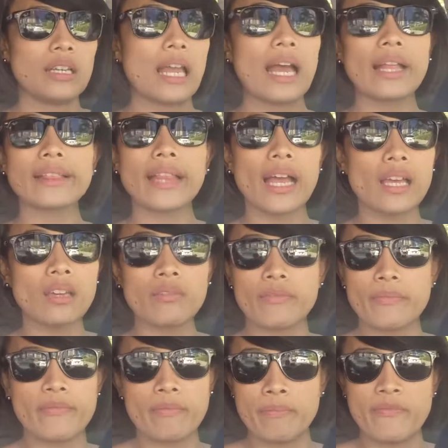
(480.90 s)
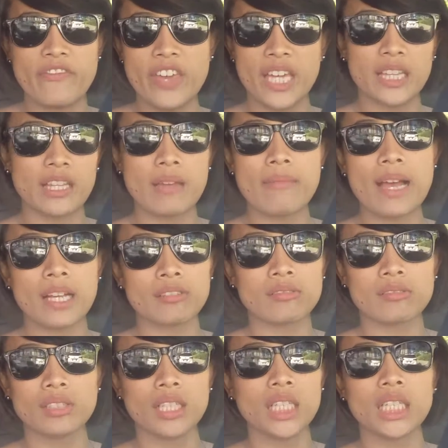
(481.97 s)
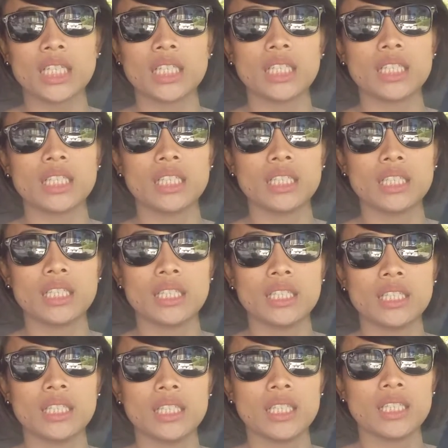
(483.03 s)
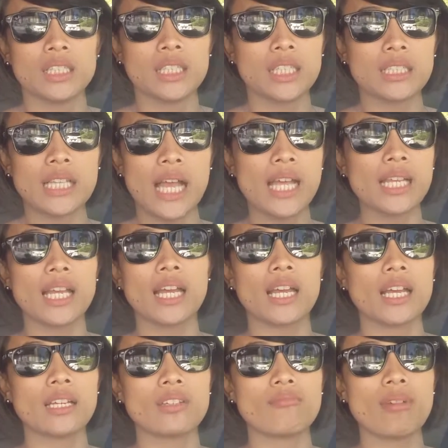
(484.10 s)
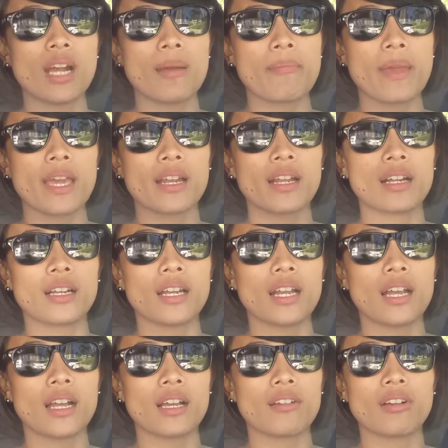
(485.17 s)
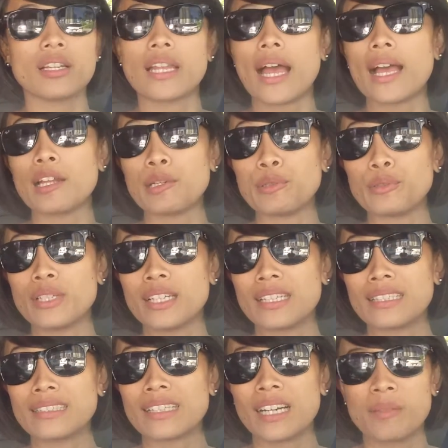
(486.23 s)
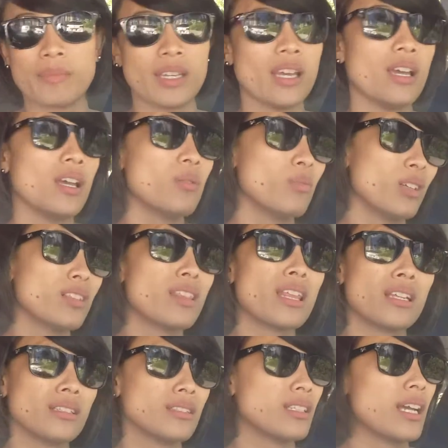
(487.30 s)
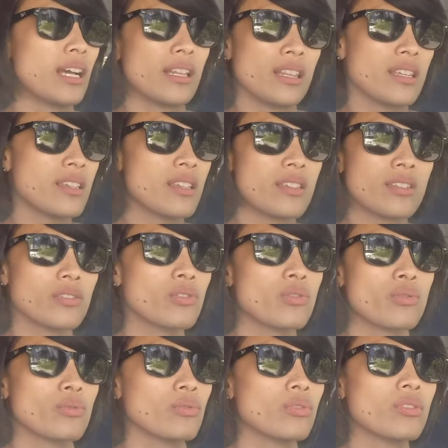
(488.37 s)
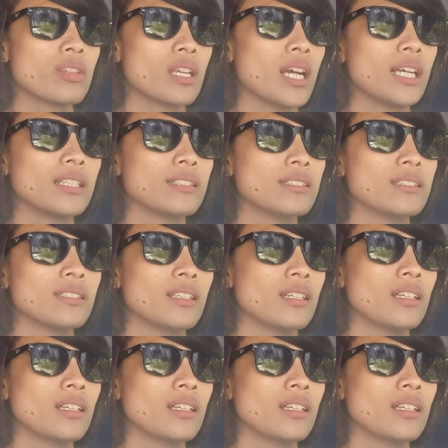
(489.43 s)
lahat tayo victim actually eh. Na sana yung mga perang nanakaw, ang layo na ng topic. Well then, yeah, this is the truth, guys